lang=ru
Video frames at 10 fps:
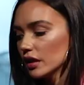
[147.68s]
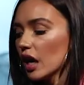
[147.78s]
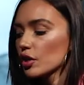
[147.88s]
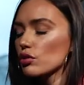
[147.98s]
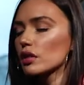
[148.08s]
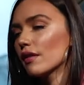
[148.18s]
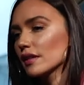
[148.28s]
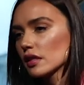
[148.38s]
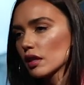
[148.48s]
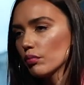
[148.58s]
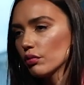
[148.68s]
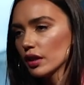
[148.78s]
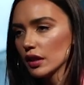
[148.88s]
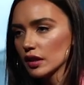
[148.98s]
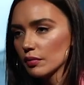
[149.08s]
Я хочу оставаться
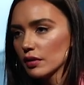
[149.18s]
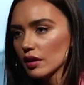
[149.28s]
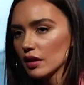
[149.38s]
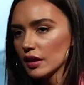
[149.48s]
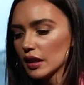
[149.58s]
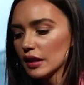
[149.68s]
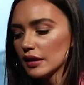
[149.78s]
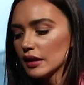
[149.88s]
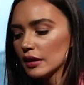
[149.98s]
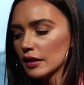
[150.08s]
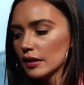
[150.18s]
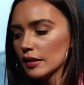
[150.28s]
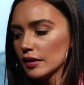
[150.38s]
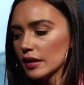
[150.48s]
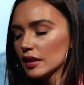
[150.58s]
собой. И это было, и, и,
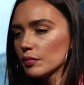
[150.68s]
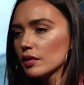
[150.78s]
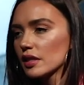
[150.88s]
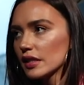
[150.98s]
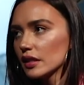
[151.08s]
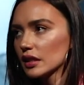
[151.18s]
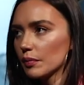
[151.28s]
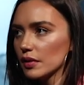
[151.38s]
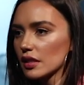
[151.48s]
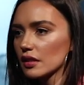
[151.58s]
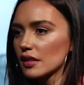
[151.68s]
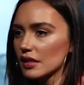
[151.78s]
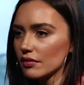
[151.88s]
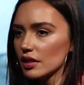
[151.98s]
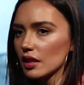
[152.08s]
и этот был стих написан
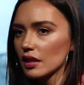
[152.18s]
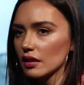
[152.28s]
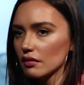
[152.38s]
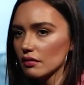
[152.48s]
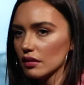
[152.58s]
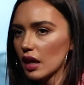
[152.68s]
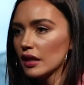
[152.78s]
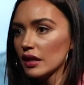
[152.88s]
действительно о